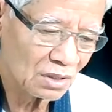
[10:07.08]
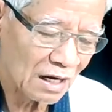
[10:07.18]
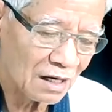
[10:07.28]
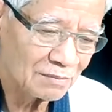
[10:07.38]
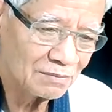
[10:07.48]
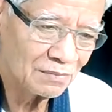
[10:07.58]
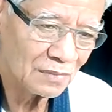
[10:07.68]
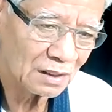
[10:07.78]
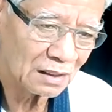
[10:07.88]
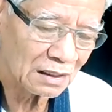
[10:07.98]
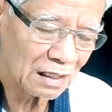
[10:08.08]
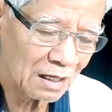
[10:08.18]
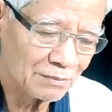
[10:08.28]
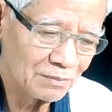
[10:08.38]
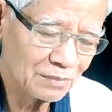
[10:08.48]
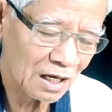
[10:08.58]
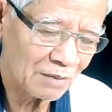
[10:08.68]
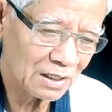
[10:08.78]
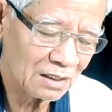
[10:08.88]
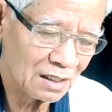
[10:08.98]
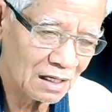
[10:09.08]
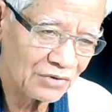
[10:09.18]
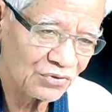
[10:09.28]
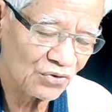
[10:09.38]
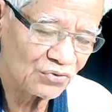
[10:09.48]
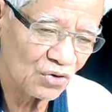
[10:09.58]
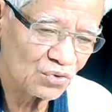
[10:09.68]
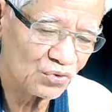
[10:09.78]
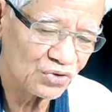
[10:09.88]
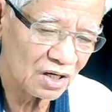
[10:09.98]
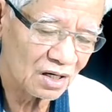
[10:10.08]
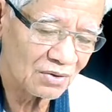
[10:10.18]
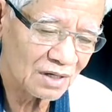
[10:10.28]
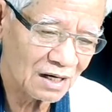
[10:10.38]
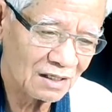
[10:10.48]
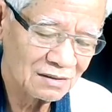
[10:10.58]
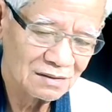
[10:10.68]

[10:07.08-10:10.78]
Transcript: ถาม ถาม ถามไอดีไลน์สองสองจุดเจ็ดเอาค่ะ